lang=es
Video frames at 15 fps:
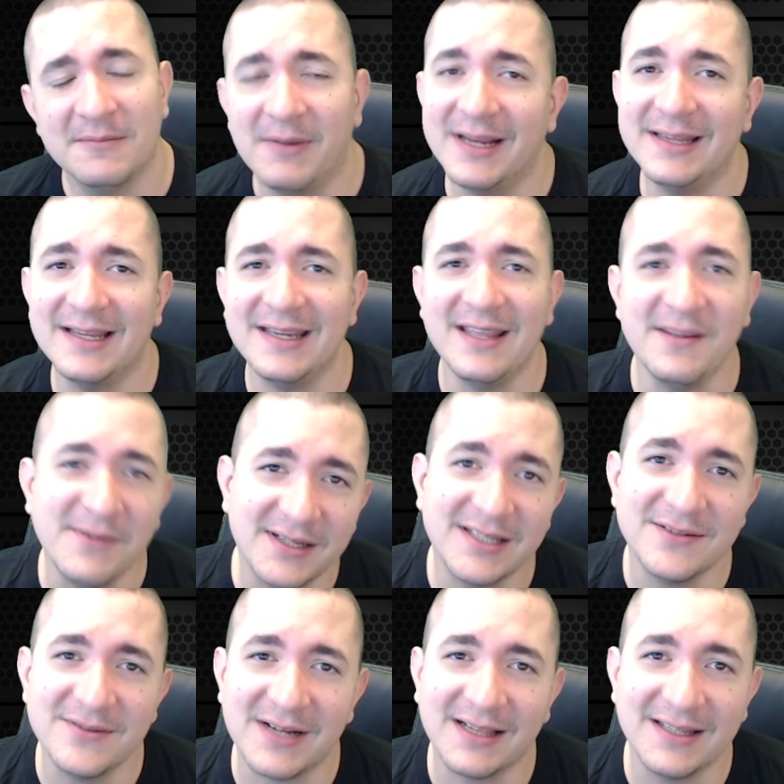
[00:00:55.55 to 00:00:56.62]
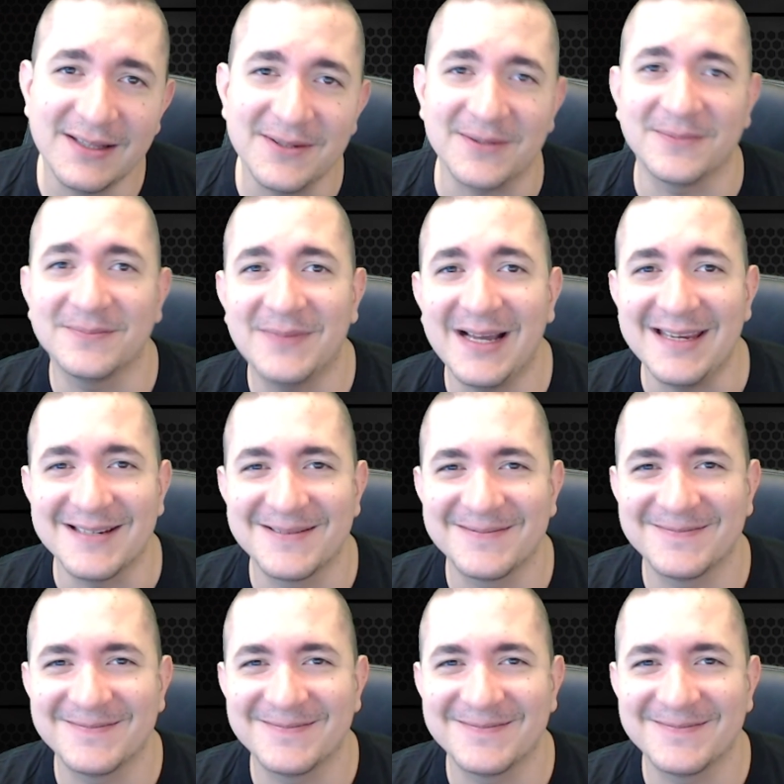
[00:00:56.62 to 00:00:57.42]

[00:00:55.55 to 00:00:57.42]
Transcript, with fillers: Vayan allá a divertirse un ratito. Bye.